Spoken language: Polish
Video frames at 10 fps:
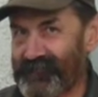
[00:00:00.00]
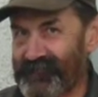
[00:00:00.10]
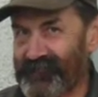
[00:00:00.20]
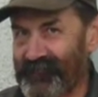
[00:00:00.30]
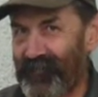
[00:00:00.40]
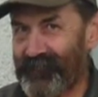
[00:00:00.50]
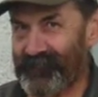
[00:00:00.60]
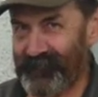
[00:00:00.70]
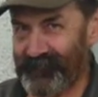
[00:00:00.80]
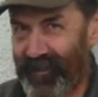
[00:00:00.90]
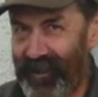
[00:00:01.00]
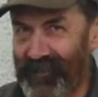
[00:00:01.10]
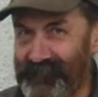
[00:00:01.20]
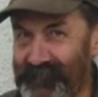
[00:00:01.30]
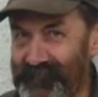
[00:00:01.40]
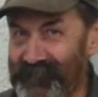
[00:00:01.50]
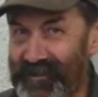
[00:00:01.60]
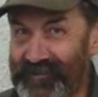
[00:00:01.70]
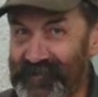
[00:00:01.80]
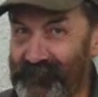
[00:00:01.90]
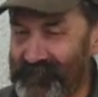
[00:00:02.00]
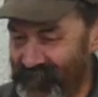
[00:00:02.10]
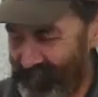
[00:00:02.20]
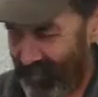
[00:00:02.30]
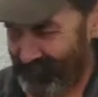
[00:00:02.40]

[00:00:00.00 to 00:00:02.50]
Nie, no, no nie, rób- nie rób sobie kpin. Nie rób